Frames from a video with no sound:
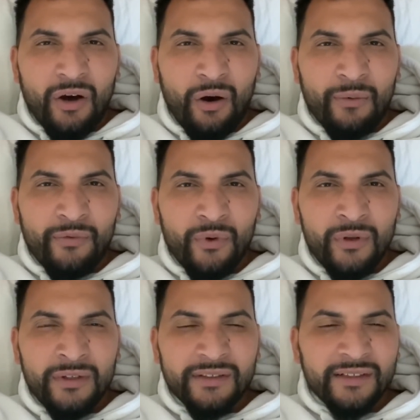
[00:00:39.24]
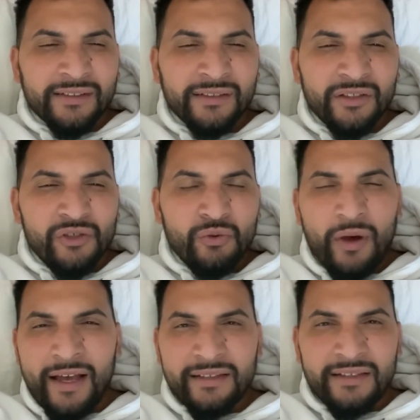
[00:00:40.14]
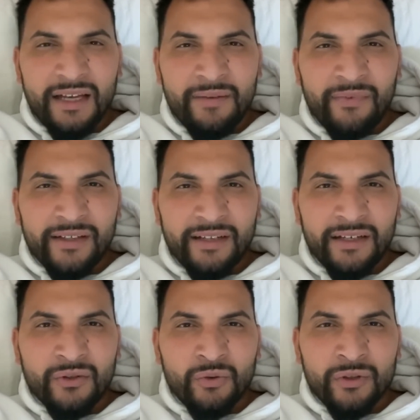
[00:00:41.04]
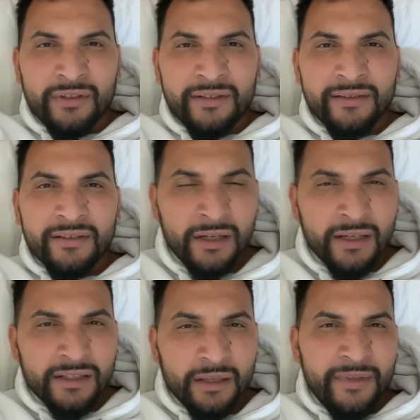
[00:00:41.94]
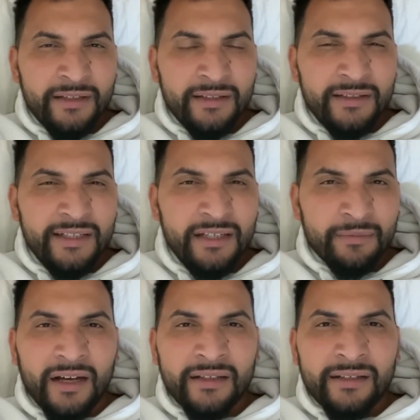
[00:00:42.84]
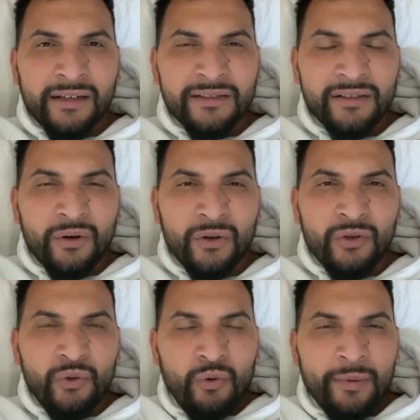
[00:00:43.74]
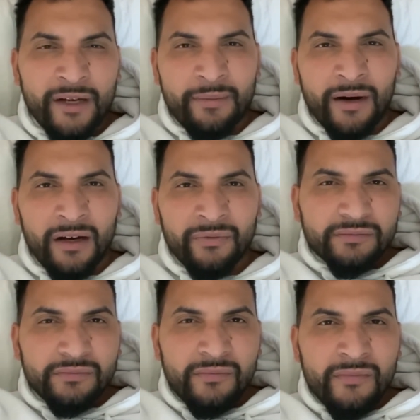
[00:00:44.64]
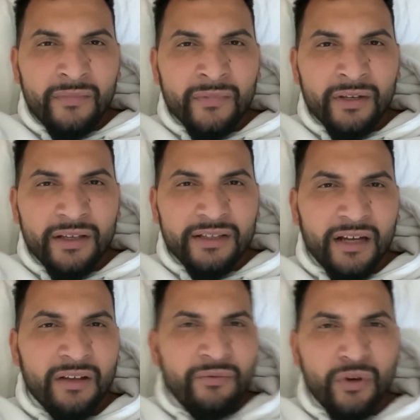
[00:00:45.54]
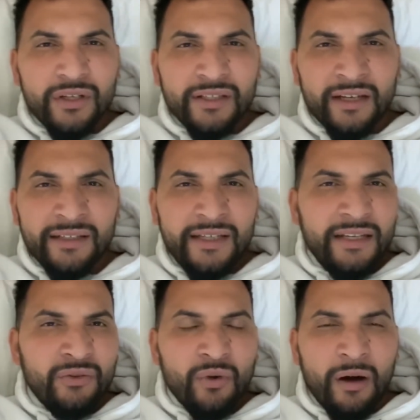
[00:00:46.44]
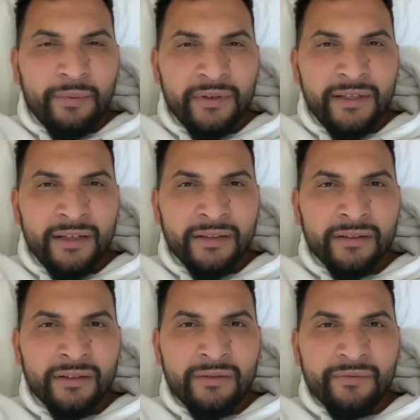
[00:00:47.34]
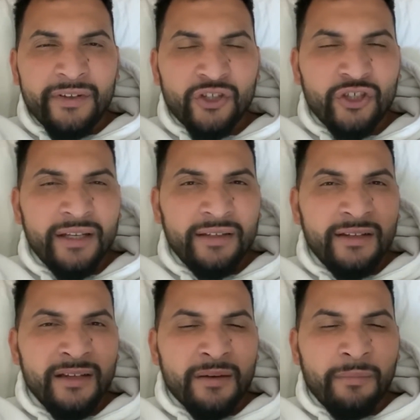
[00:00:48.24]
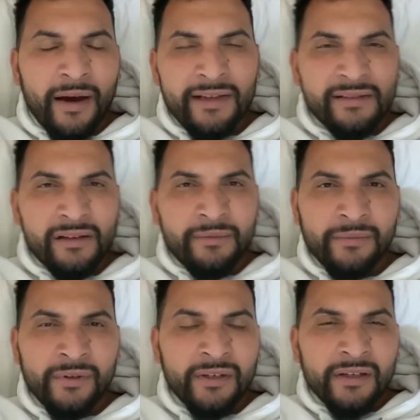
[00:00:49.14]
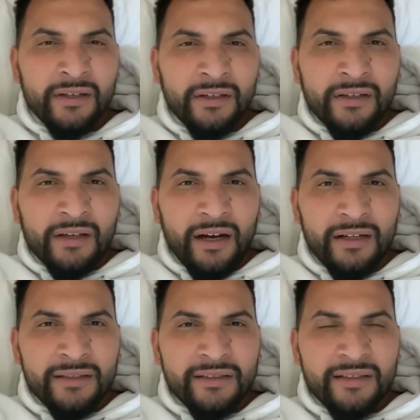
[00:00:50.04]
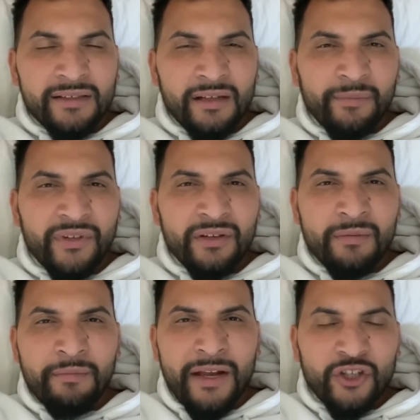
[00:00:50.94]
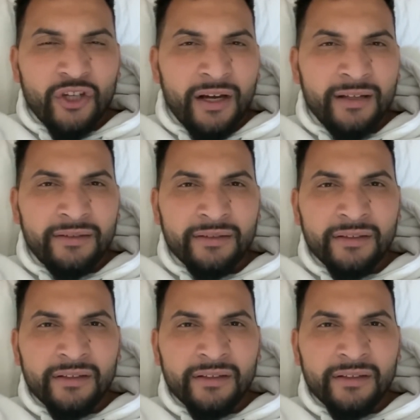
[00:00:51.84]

obwohl das so extrem weit hergeholt ist. Ich habe den Tieren eine Nazikeule übergebraten. Ich kann wirklich an jeden nur appellieren, wir stehen hier gemeinsam als gesamte Menschheit